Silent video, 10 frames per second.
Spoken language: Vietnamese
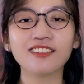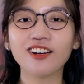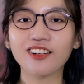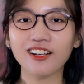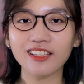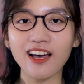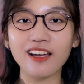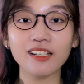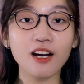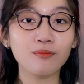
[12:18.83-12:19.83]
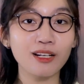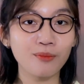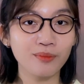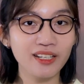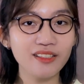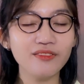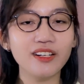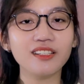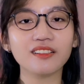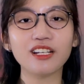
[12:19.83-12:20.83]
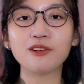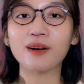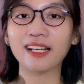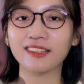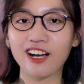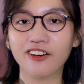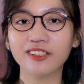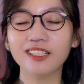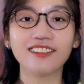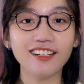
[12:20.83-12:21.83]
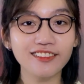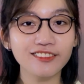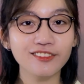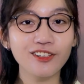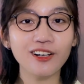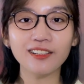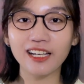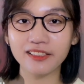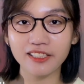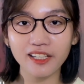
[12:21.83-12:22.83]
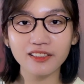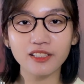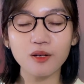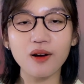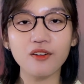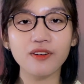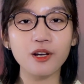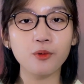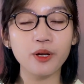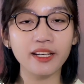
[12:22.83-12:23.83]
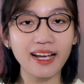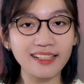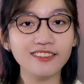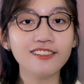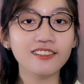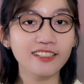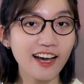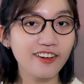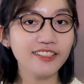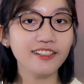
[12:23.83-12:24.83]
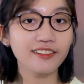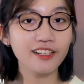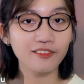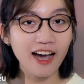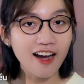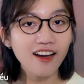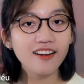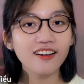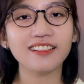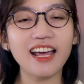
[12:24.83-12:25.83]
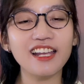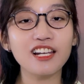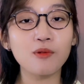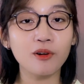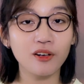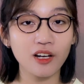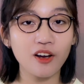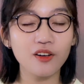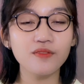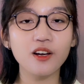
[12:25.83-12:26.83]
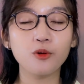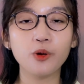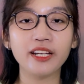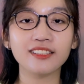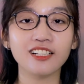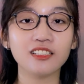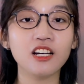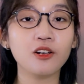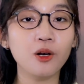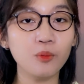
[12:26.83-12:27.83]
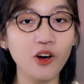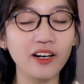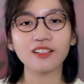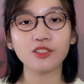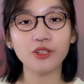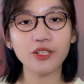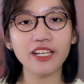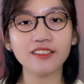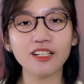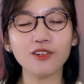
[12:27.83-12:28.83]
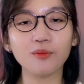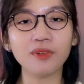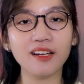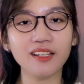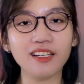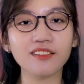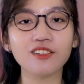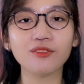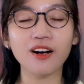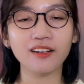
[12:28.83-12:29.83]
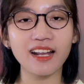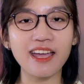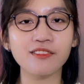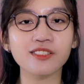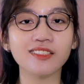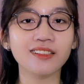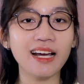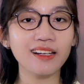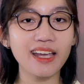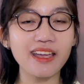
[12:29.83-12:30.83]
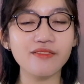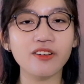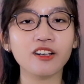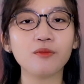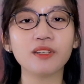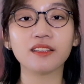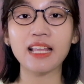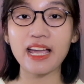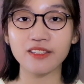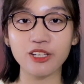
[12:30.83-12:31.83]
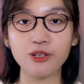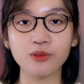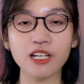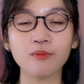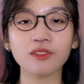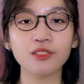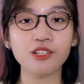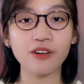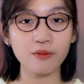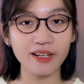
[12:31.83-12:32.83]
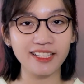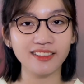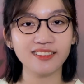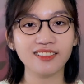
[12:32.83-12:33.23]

tôi có thể không đồng ý ý với những điều mà anh nói nhưng tôi có thể chết để bảo vệ quyền anh được nói những điều đó đây là một câu nói về quyền tự do ngôn luận tuy nhiên nó cũng thể hiện được phần nào sự lắng nghe và góc nhìn đa chiều trong tư duy phản biện